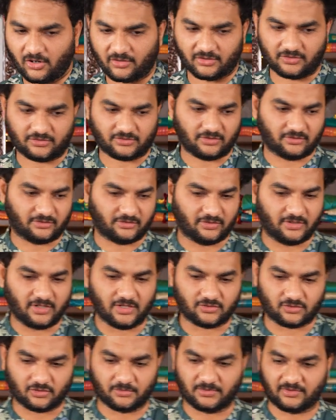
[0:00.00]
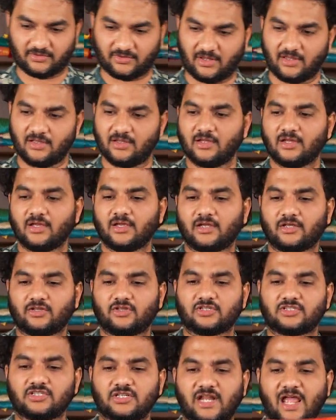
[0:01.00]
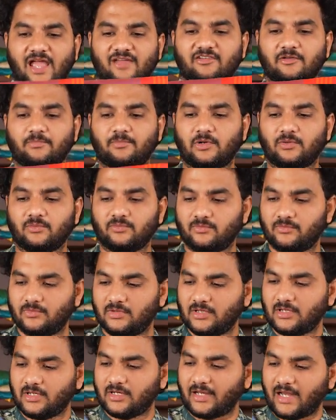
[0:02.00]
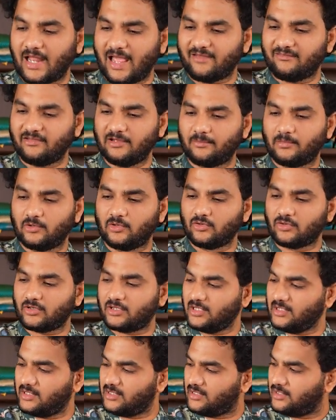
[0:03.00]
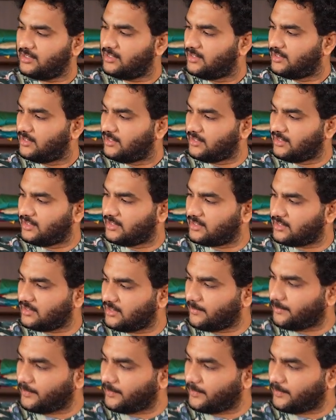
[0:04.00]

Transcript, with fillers: కాంట్రాస్ట్ వస్తుంది చూపిస్తా ఇది వచ్చి నావీ బ్లూ నావీ బ్లూకి నీట్గా